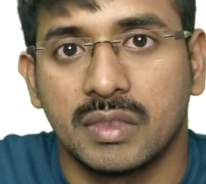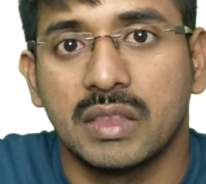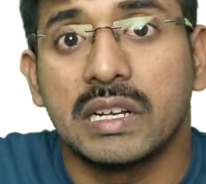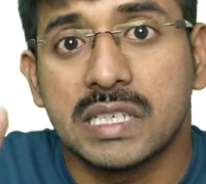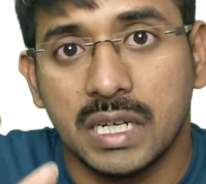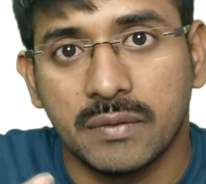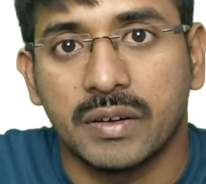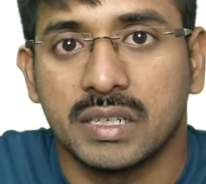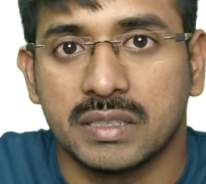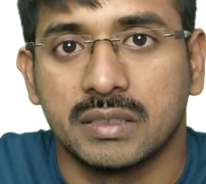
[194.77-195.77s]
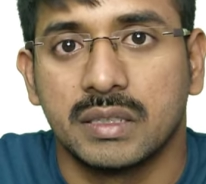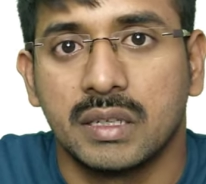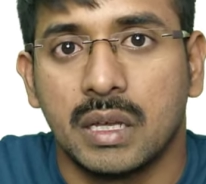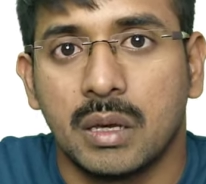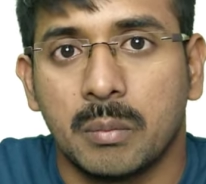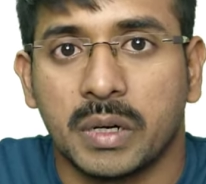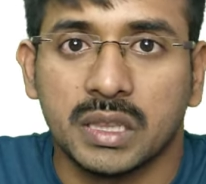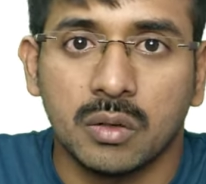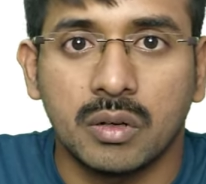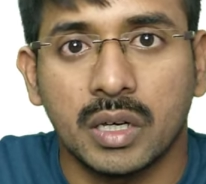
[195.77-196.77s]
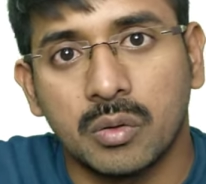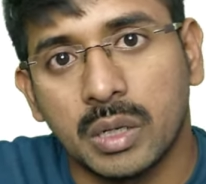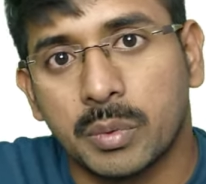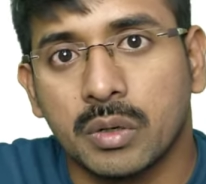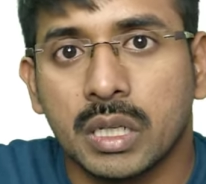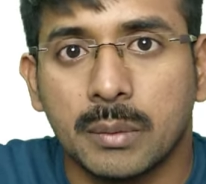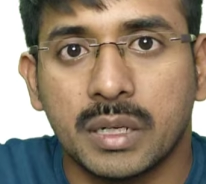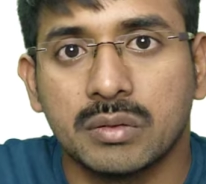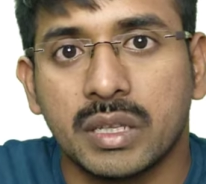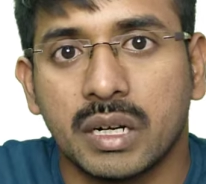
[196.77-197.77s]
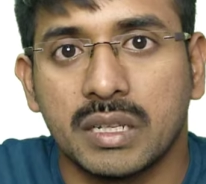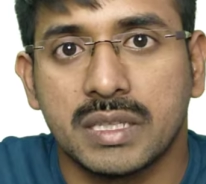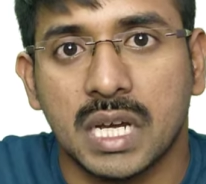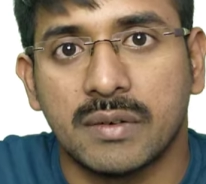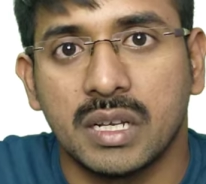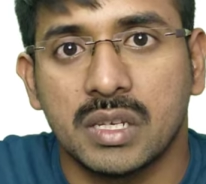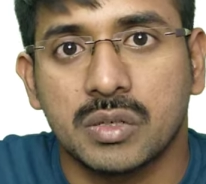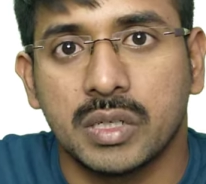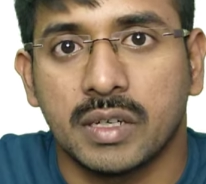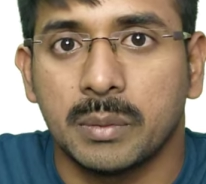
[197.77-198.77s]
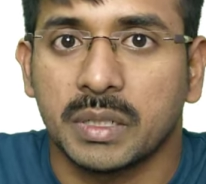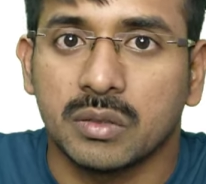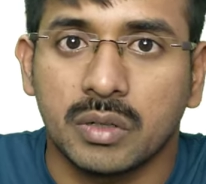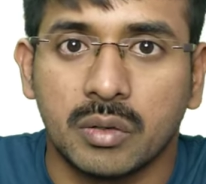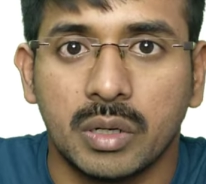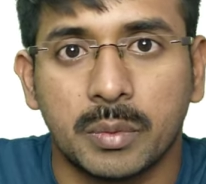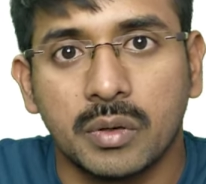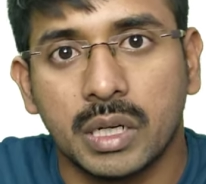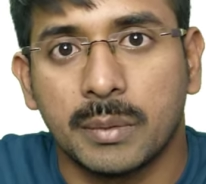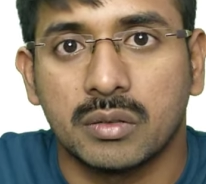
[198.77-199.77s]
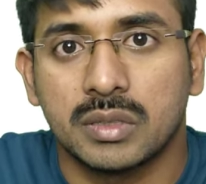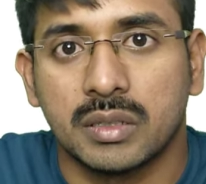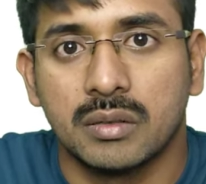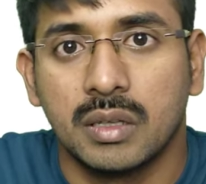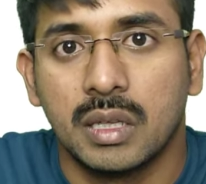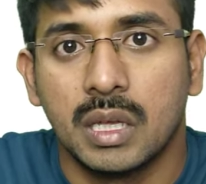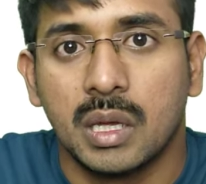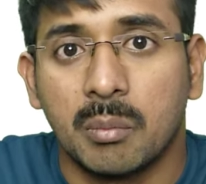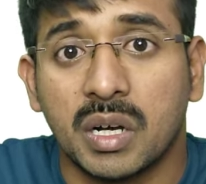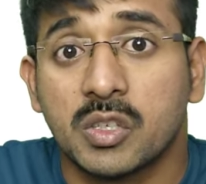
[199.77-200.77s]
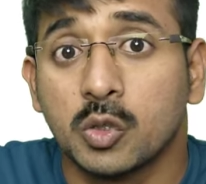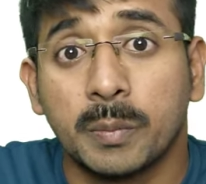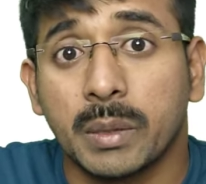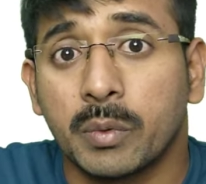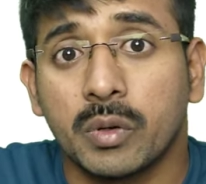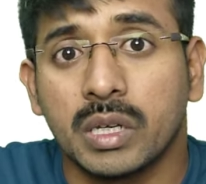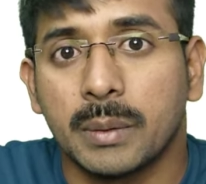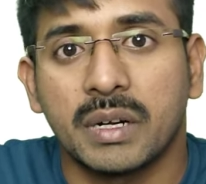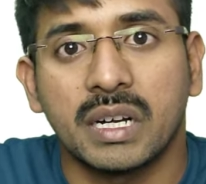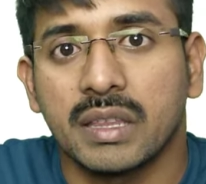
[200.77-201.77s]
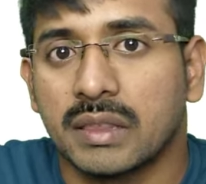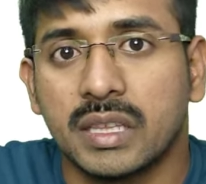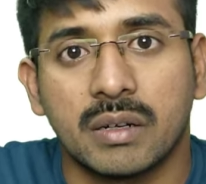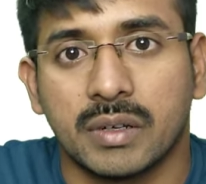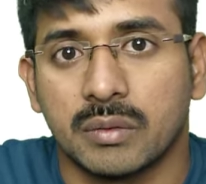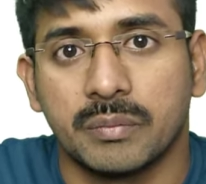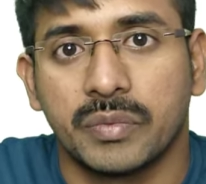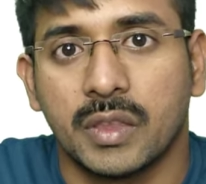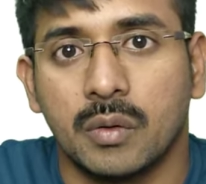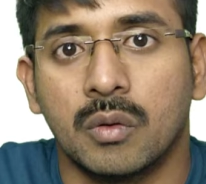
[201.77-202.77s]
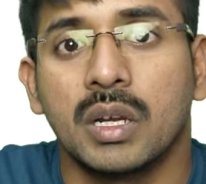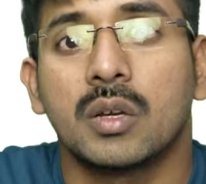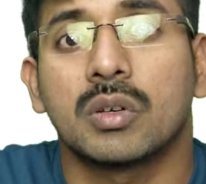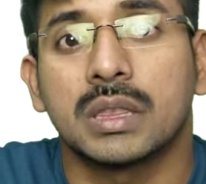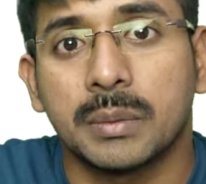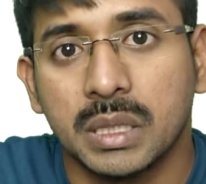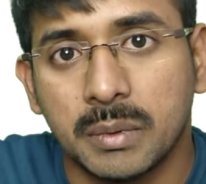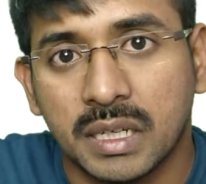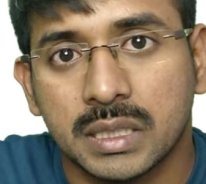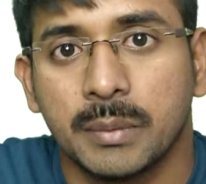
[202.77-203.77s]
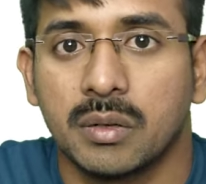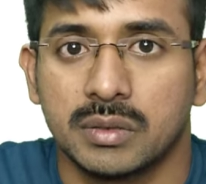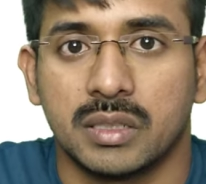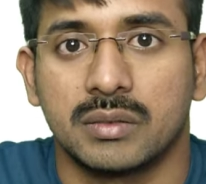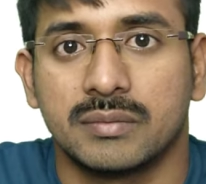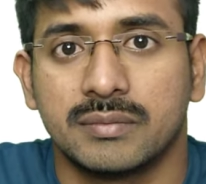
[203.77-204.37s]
దెర్ ఇస్ ఎ డిఫరెన్స్ ప్రతి ఒక్కరు కూడా ప్రోగ్రామర్ అవుతారండి జావా నేర్చుకున్న వాళ్ళు ప్రతి ఒక్కరు కూడా ప్రోగ్రామర్ అవుతారు బట్ సూపర్ ప్రోగ్రామర్ అనేది అందరు అవ్వరు ఓన్లీ కొంతమంది మాత్రమే అవుతారు